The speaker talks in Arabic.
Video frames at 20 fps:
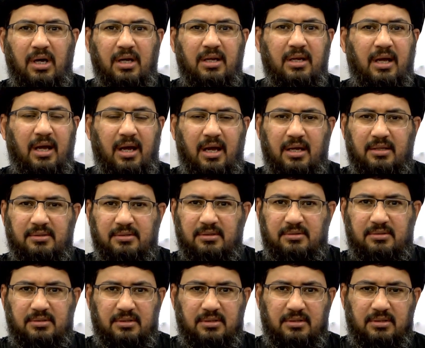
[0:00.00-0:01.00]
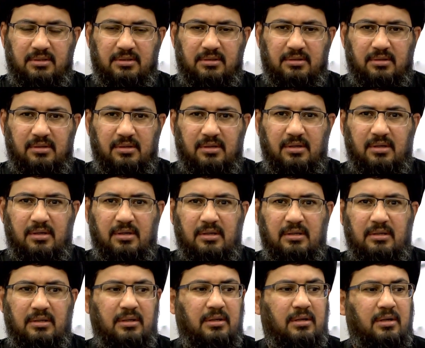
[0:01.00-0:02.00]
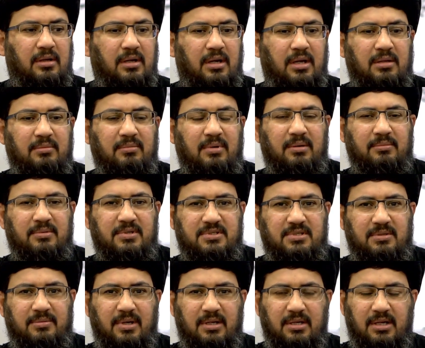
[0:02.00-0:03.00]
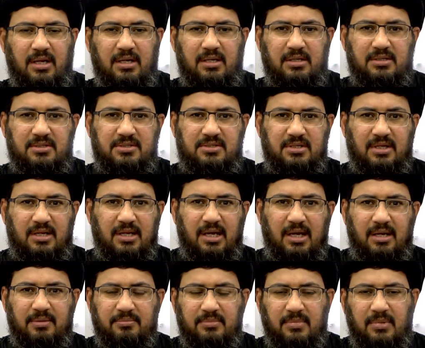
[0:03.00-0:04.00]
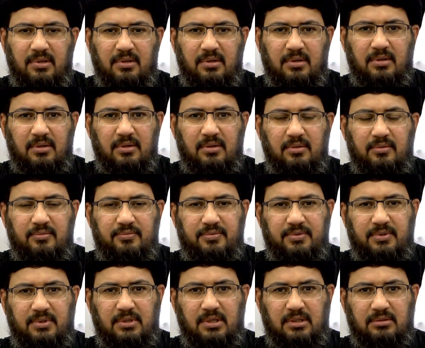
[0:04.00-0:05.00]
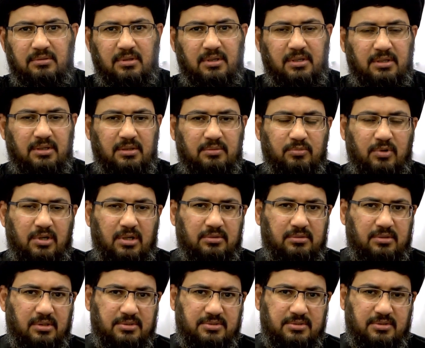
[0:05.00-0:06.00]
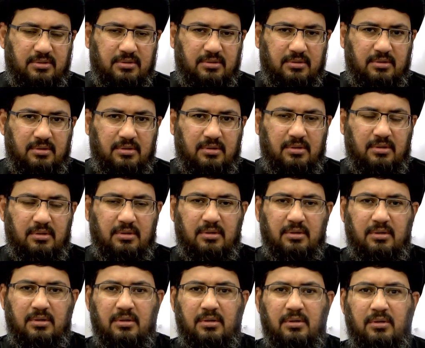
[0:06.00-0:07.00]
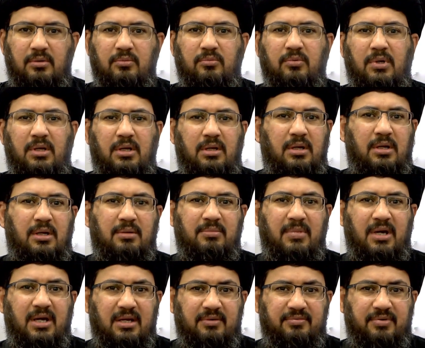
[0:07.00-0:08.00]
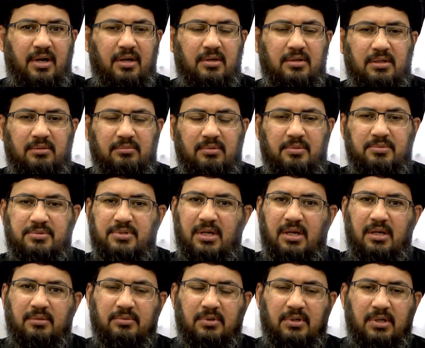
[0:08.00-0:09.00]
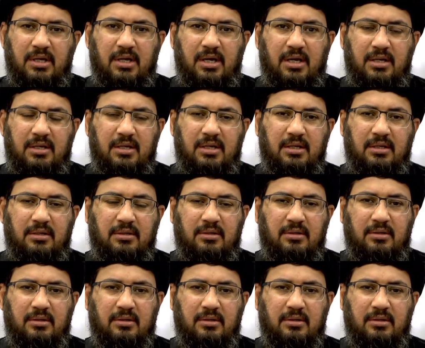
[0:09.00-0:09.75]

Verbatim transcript: على عادته ليرى إمام الزمان عليه السلام في الضريح المقدس ويرى ما يفعل الإمام سلام الله عليه